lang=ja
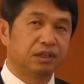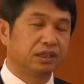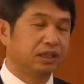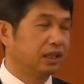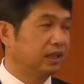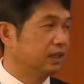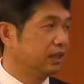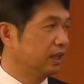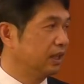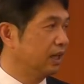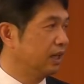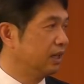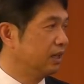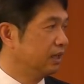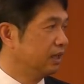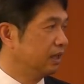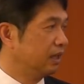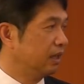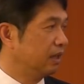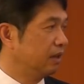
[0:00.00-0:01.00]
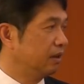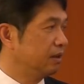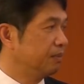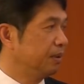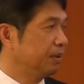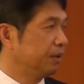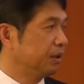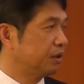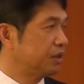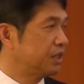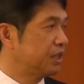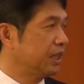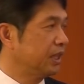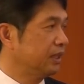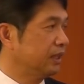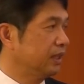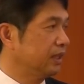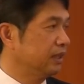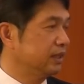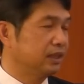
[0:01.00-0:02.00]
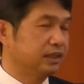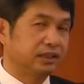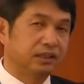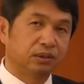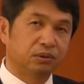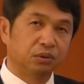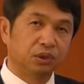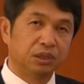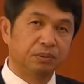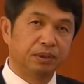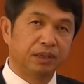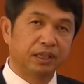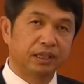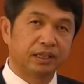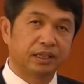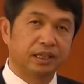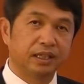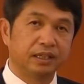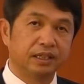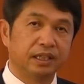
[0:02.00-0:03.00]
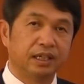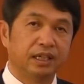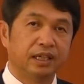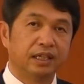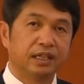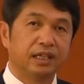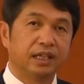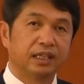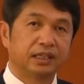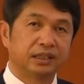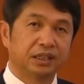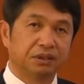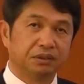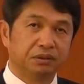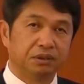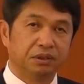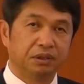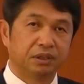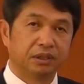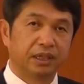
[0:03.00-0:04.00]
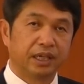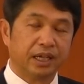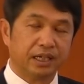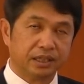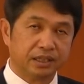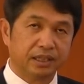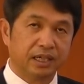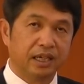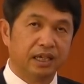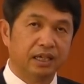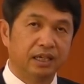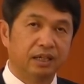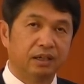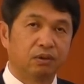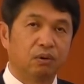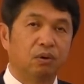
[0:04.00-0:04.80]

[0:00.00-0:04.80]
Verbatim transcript: の方々が今までと違った形でこの茨城県にいらっしゃるケースが